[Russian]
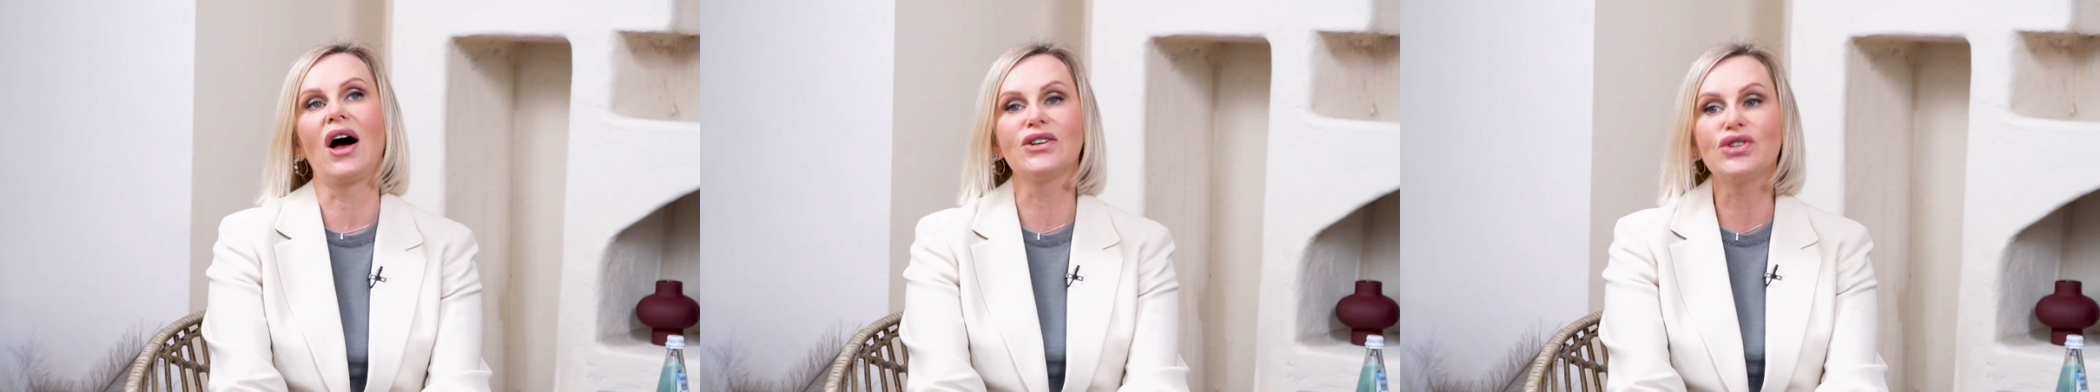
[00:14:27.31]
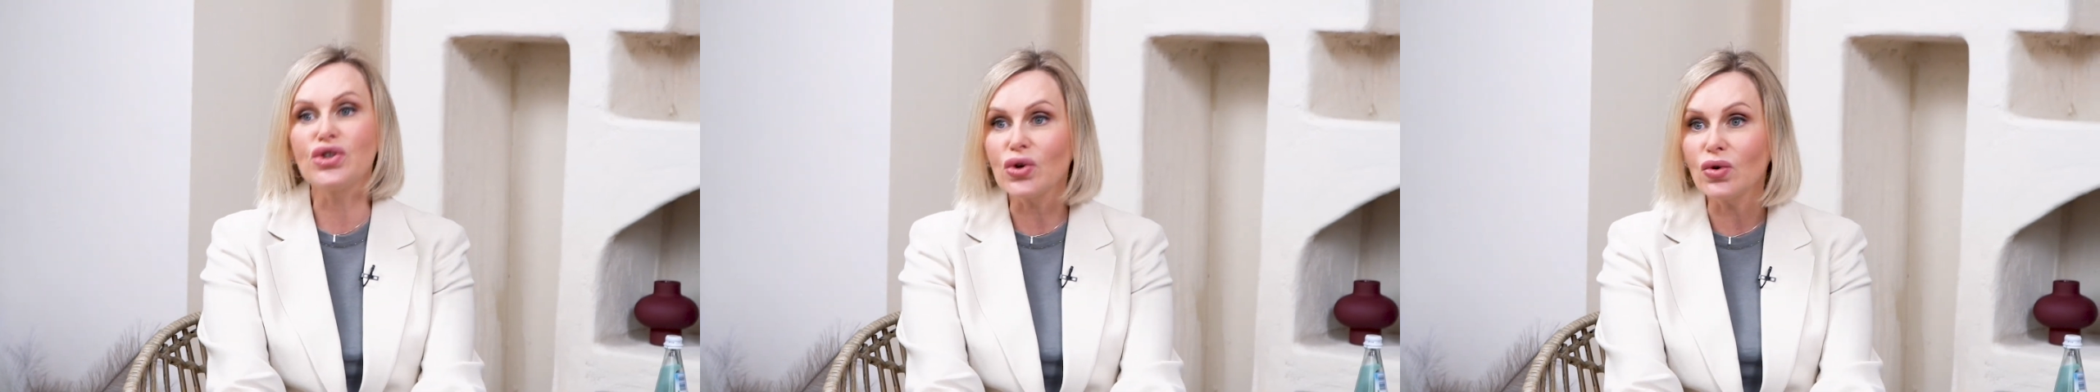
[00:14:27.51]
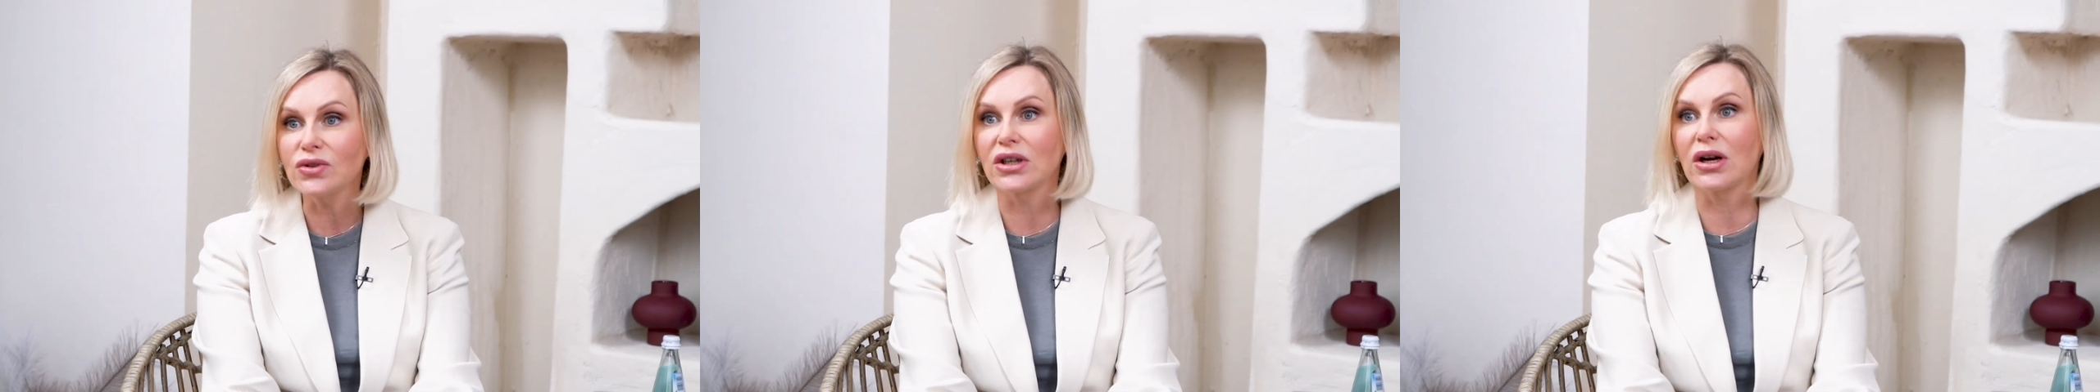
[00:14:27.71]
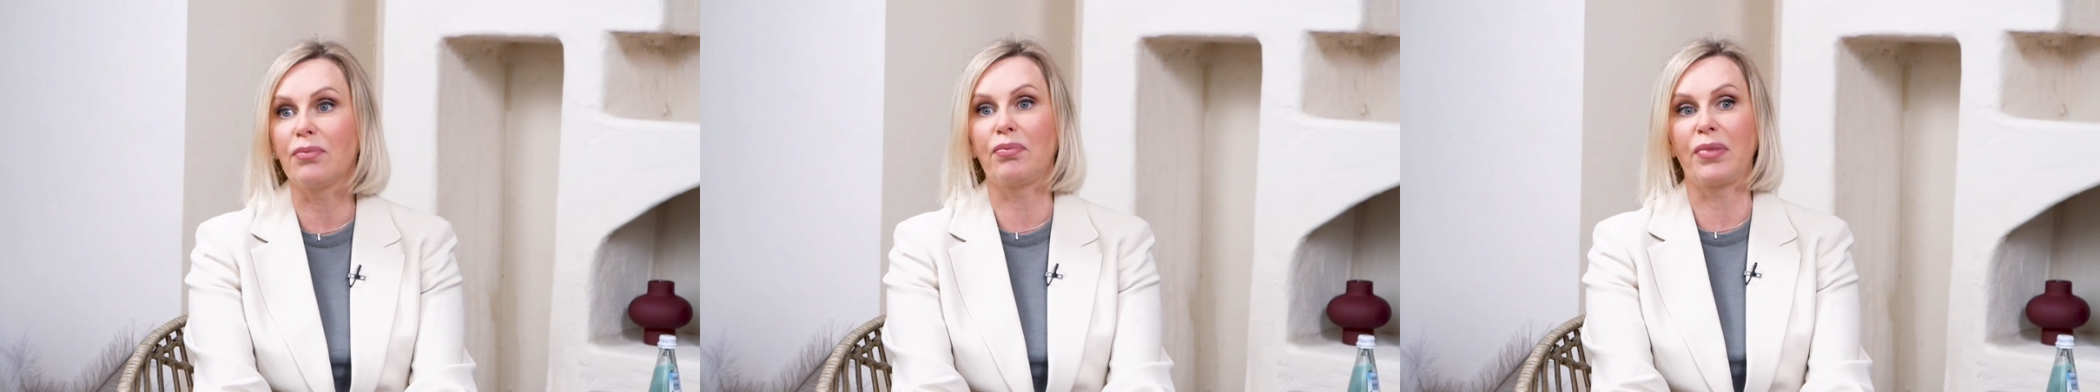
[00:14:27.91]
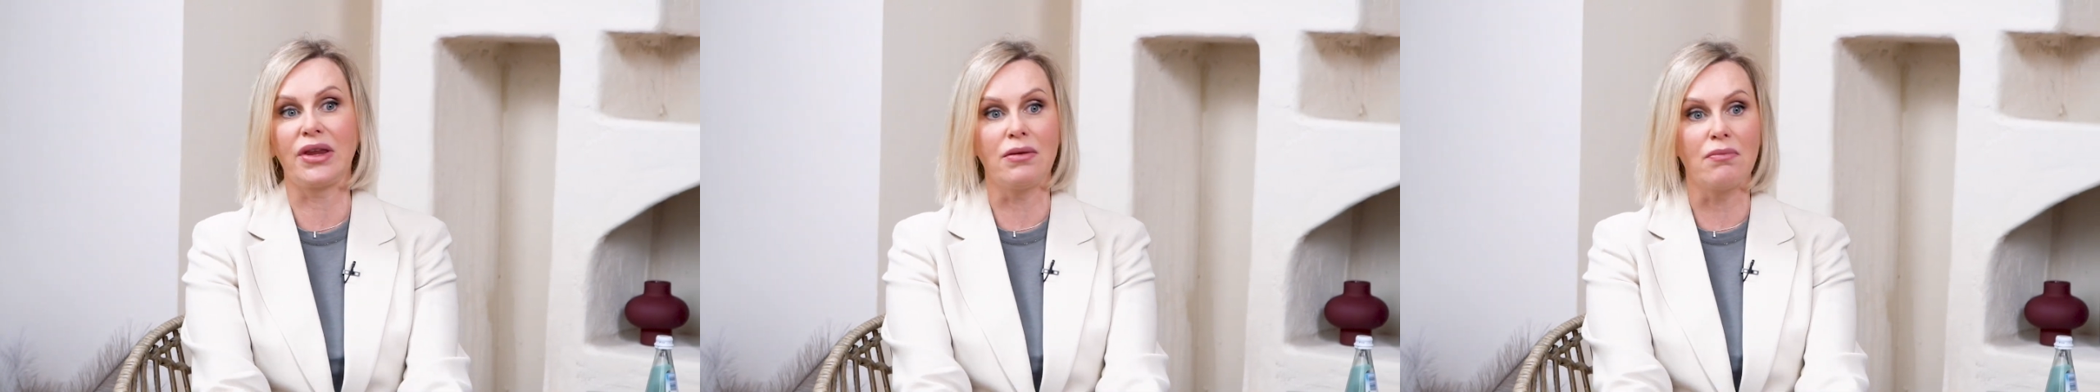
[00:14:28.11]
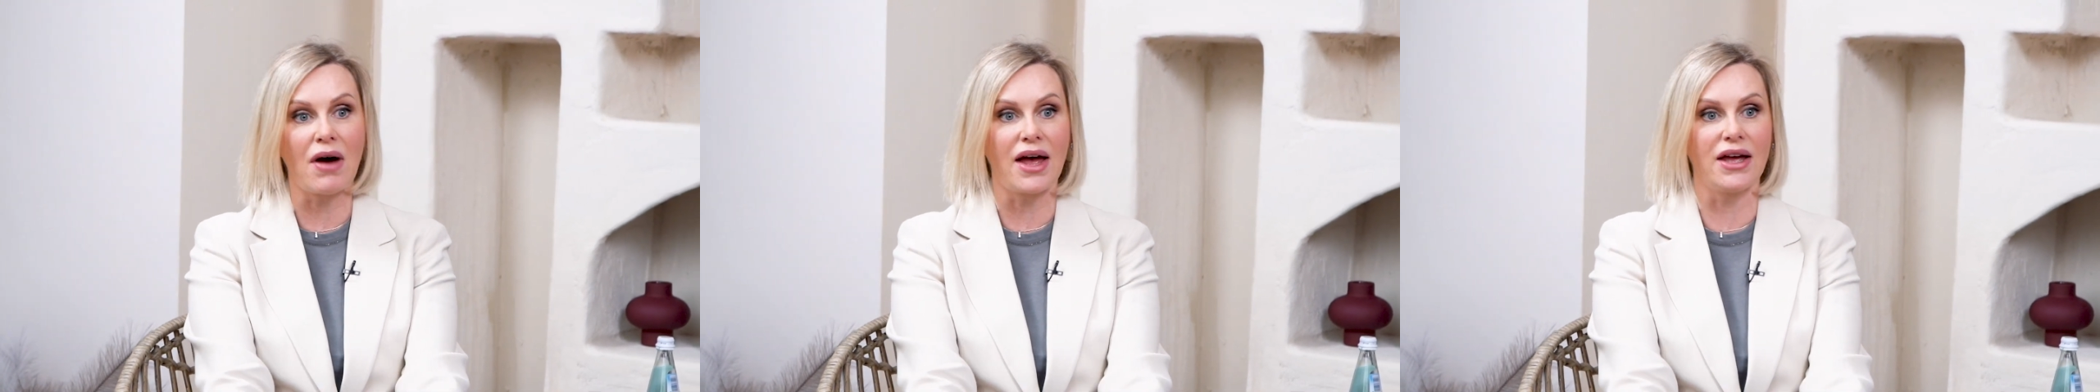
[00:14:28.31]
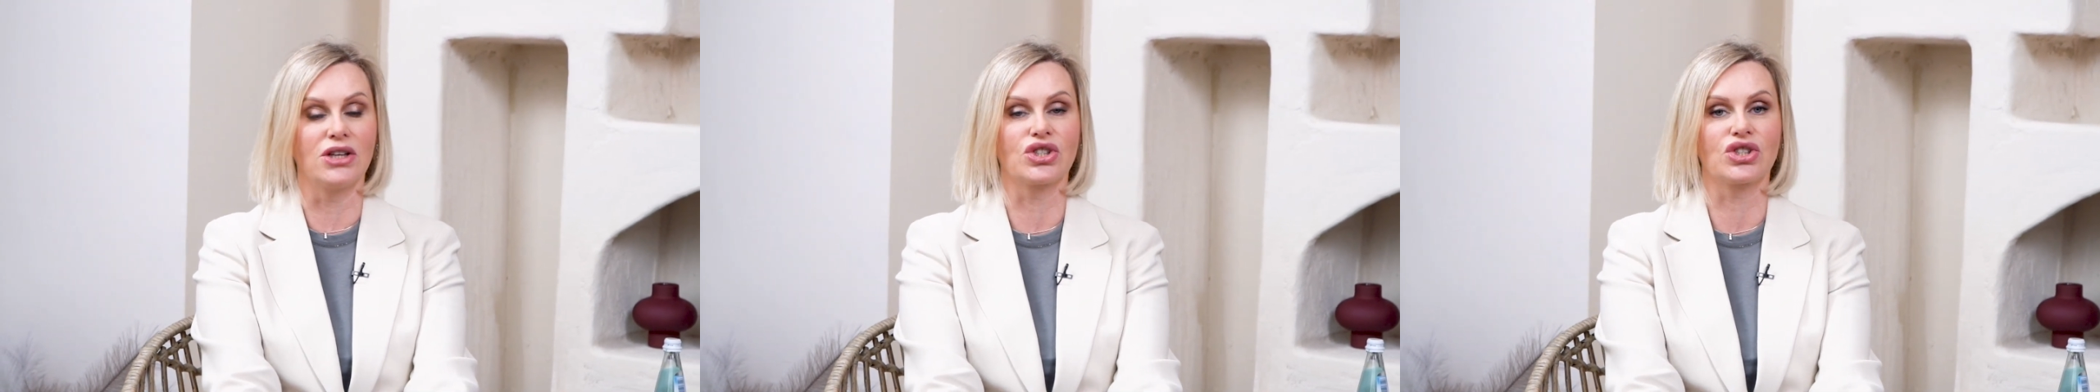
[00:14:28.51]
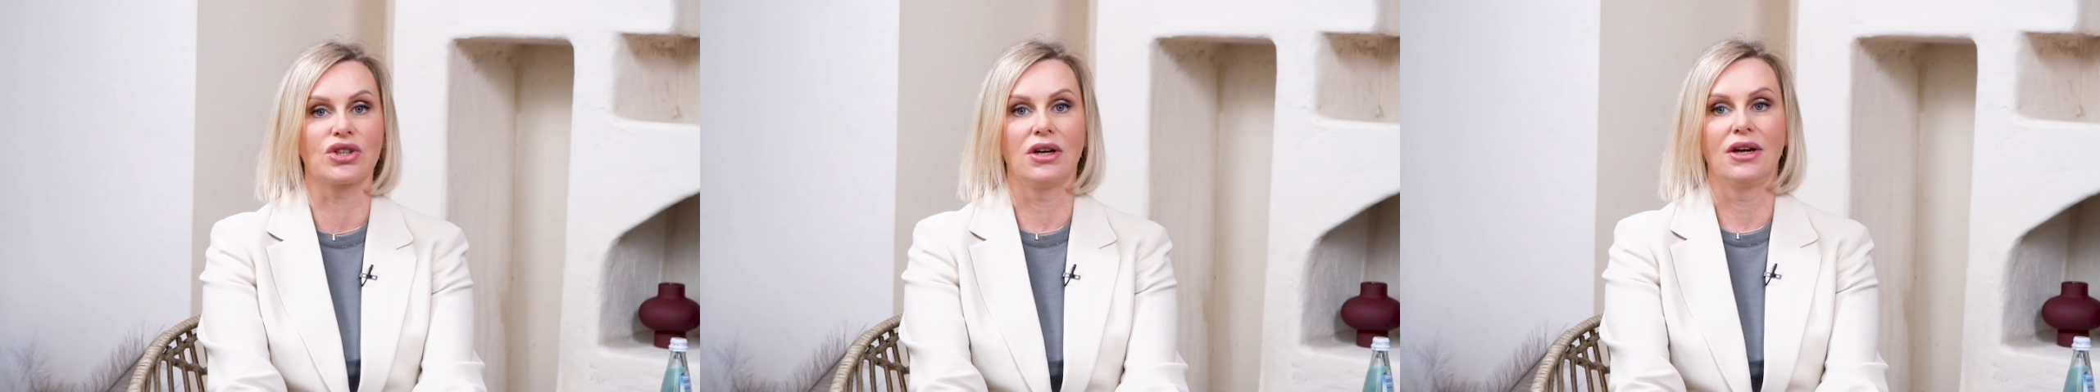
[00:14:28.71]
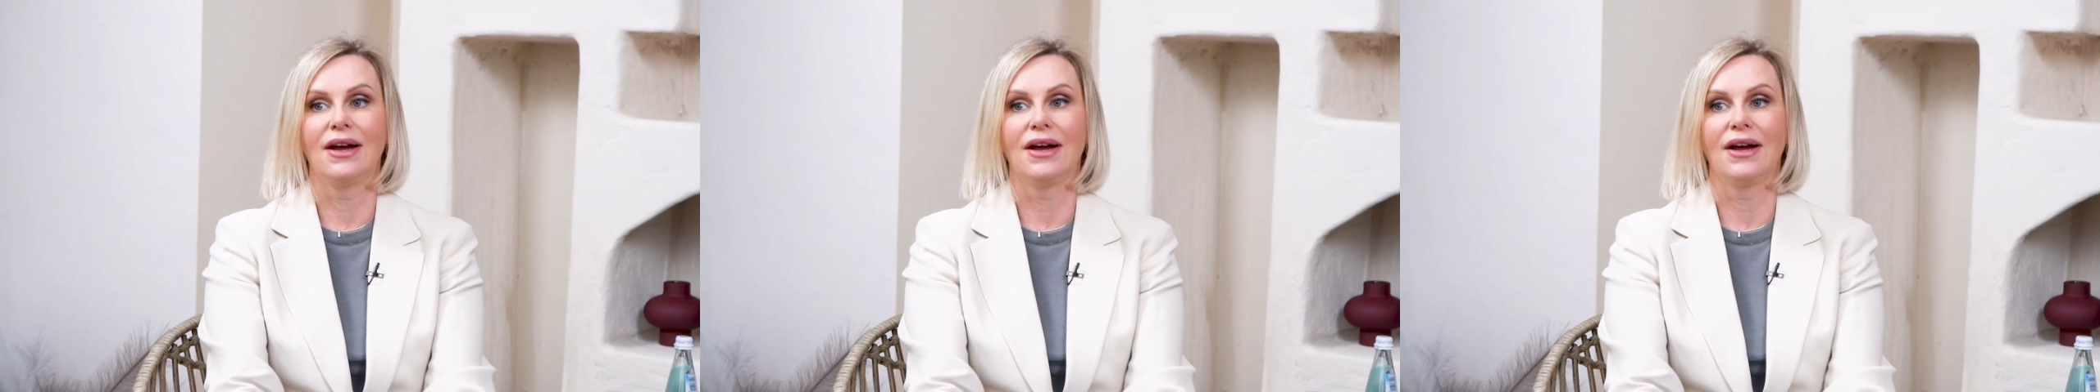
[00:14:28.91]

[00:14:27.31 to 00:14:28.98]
а четко понимаешь,